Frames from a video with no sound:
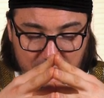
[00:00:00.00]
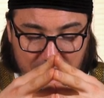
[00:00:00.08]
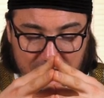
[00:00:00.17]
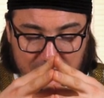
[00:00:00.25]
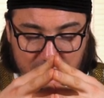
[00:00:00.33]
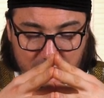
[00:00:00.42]

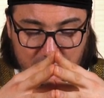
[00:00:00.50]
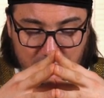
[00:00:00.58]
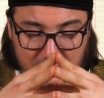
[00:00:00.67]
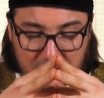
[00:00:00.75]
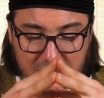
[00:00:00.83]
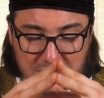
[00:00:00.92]
субханаху
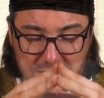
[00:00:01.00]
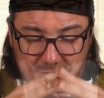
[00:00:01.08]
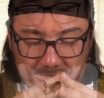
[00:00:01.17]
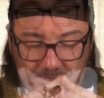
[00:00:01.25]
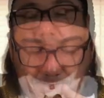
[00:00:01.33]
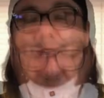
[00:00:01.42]
ва
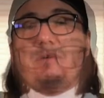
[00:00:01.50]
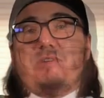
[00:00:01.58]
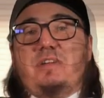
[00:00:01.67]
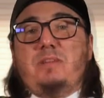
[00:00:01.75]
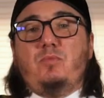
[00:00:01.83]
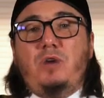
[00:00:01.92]
та'аля. Когда мы
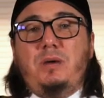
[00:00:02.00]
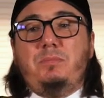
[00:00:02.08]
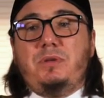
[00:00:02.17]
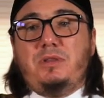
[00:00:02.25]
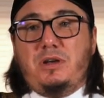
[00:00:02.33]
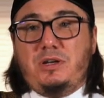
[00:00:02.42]
говорим
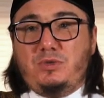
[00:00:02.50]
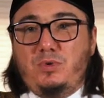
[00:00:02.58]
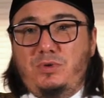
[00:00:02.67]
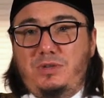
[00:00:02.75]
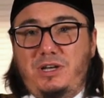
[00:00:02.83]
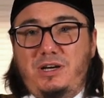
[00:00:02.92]
«Мухаммад
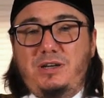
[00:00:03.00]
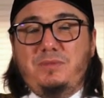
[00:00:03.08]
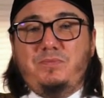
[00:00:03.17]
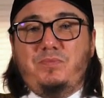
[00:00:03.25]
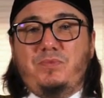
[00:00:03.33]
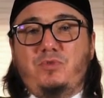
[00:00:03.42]

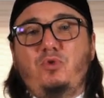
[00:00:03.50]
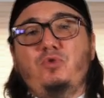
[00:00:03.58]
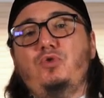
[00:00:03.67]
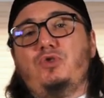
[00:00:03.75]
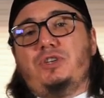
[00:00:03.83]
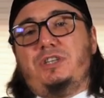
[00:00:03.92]
Расулуллах»,
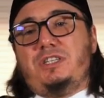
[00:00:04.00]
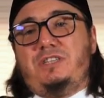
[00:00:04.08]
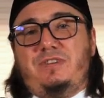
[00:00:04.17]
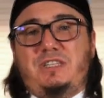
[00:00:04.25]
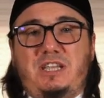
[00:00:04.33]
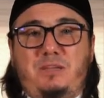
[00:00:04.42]
тут тоже есть
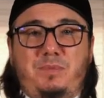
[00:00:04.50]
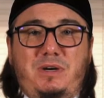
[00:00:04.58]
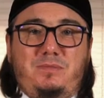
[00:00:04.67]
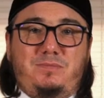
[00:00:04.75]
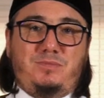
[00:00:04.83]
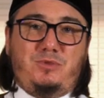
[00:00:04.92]
два
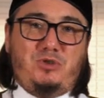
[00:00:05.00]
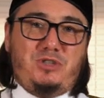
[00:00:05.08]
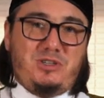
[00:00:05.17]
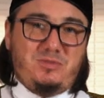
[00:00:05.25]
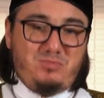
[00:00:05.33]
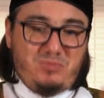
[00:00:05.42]
столпа. То
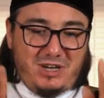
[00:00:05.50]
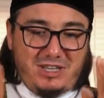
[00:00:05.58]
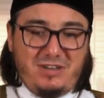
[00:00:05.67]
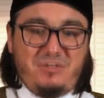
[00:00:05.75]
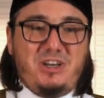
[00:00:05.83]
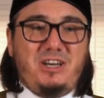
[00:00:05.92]
есть,
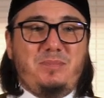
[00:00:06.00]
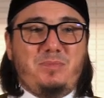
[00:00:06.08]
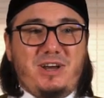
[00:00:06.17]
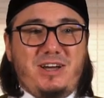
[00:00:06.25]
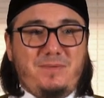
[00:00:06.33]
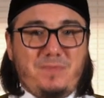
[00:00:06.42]
когда говорили
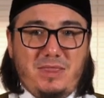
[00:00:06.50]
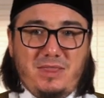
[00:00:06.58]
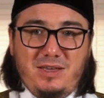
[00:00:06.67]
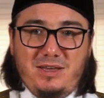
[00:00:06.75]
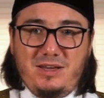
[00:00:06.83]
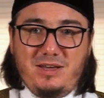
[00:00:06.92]
про
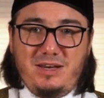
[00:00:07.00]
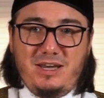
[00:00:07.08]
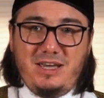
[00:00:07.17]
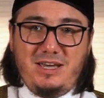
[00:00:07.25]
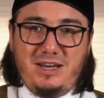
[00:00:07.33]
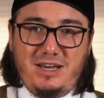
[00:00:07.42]

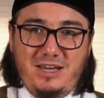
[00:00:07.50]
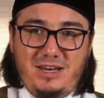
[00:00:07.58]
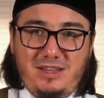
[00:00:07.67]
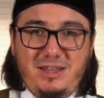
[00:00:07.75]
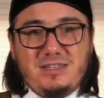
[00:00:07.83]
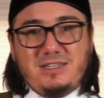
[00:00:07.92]
«Ла иляха
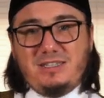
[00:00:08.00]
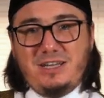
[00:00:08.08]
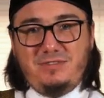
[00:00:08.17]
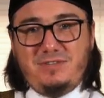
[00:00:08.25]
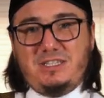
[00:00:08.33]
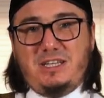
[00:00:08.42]
илляллах»,
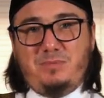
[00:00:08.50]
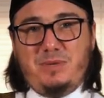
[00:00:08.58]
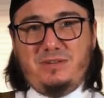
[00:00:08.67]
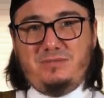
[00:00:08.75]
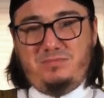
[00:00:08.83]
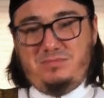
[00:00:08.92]
сказали два
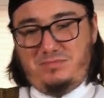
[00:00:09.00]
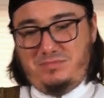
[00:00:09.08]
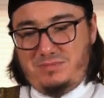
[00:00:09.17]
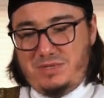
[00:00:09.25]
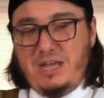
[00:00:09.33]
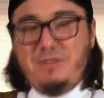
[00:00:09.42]
столпа.
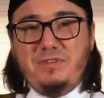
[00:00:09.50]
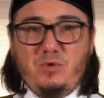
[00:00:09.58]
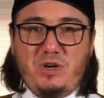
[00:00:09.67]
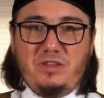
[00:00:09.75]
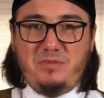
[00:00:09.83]
Нафи